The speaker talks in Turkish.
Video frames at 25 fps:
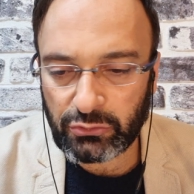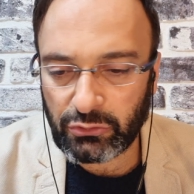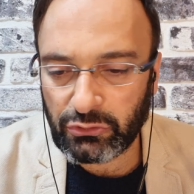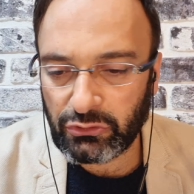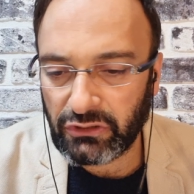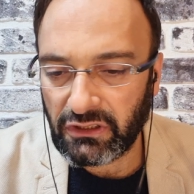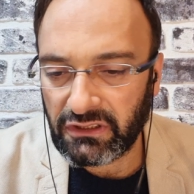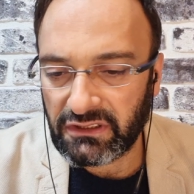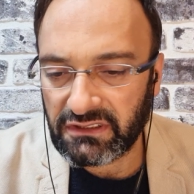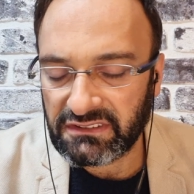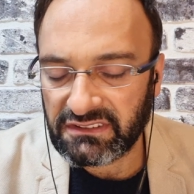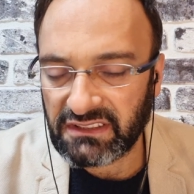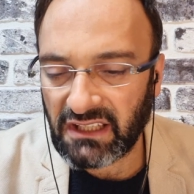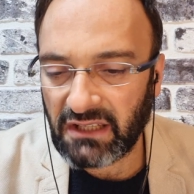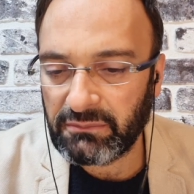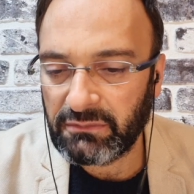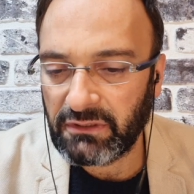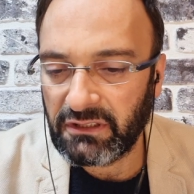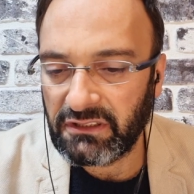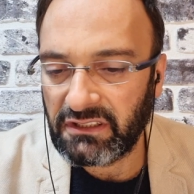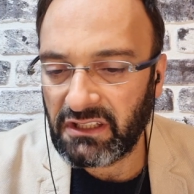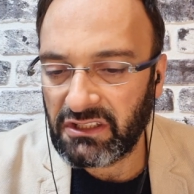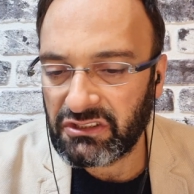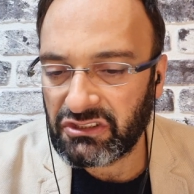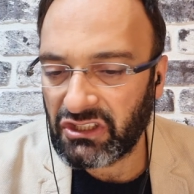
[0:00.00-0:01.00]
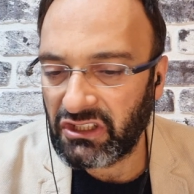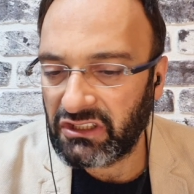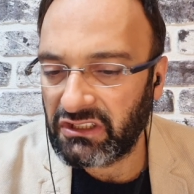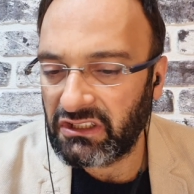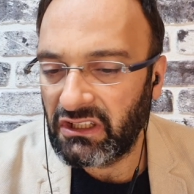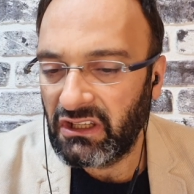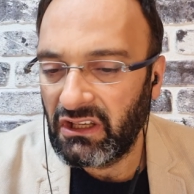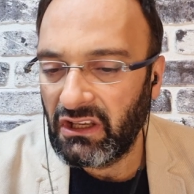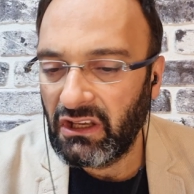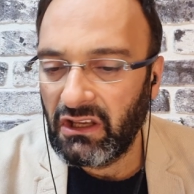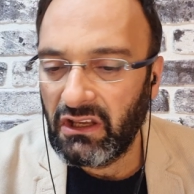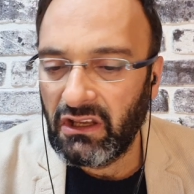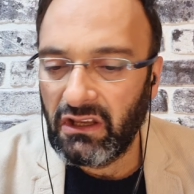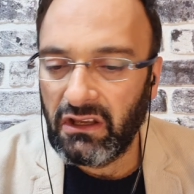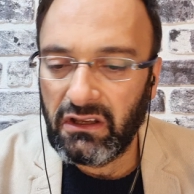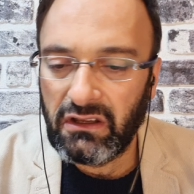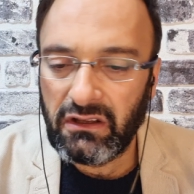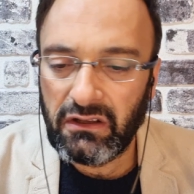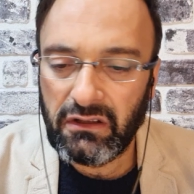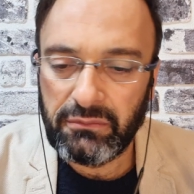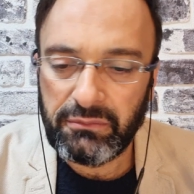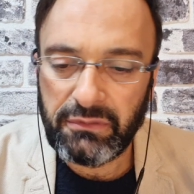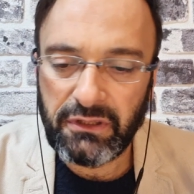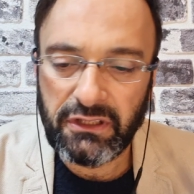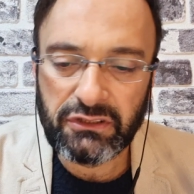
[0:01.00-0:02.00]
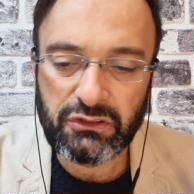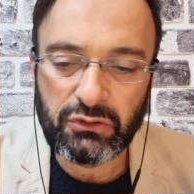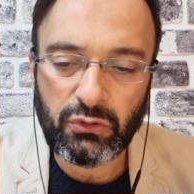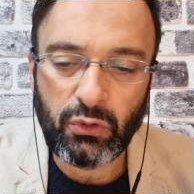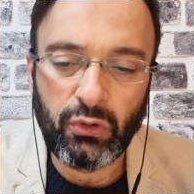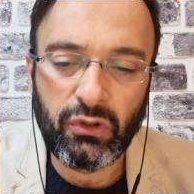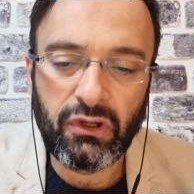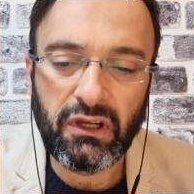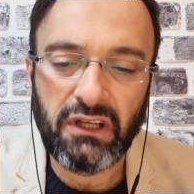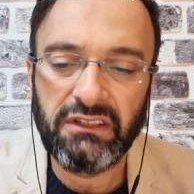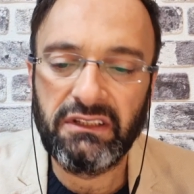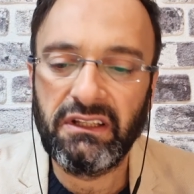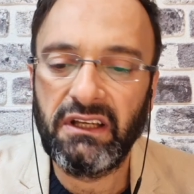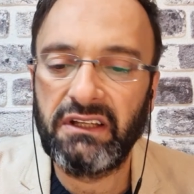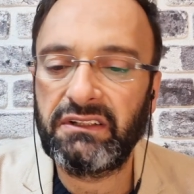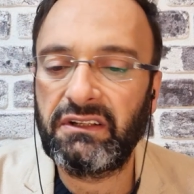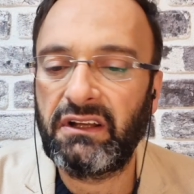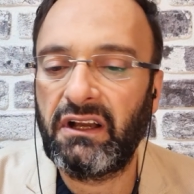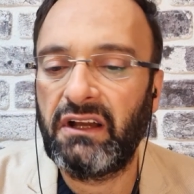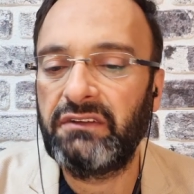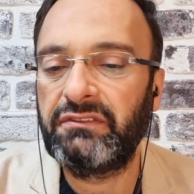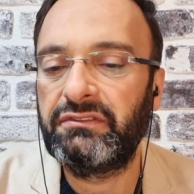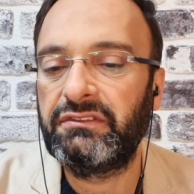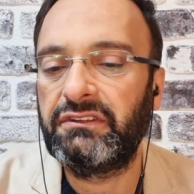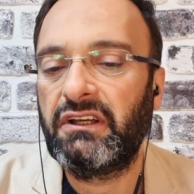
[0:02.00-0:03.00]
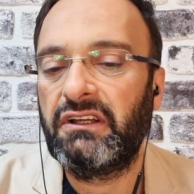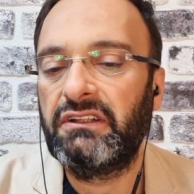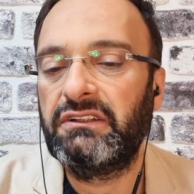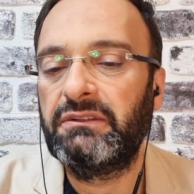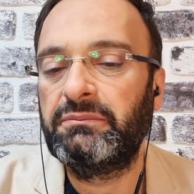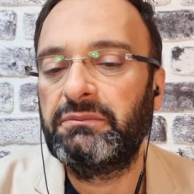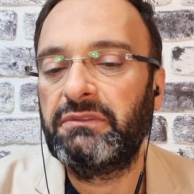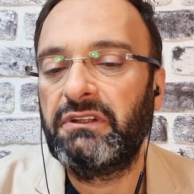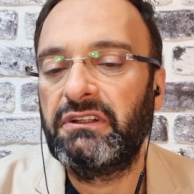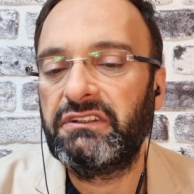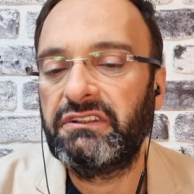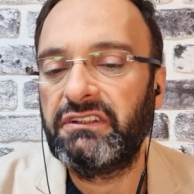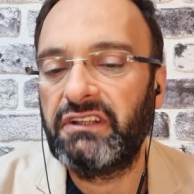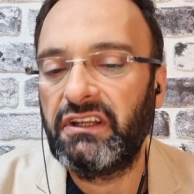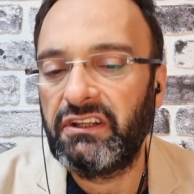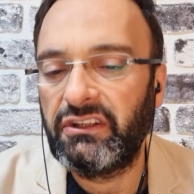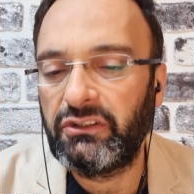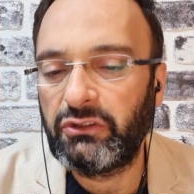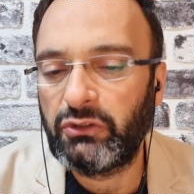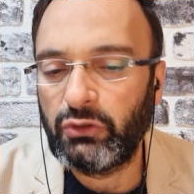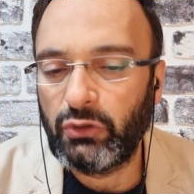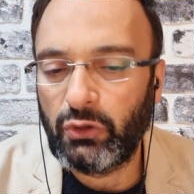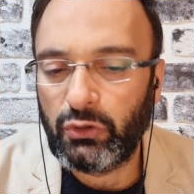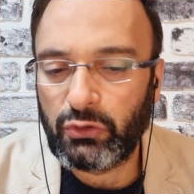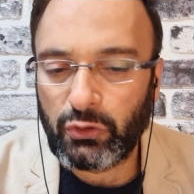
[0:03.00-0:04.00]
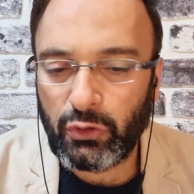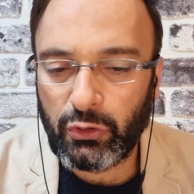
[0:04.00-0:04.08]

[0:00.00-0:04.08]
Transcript: Bunları tap edecek e, bir o kadar harf kalıpları gerekiyor.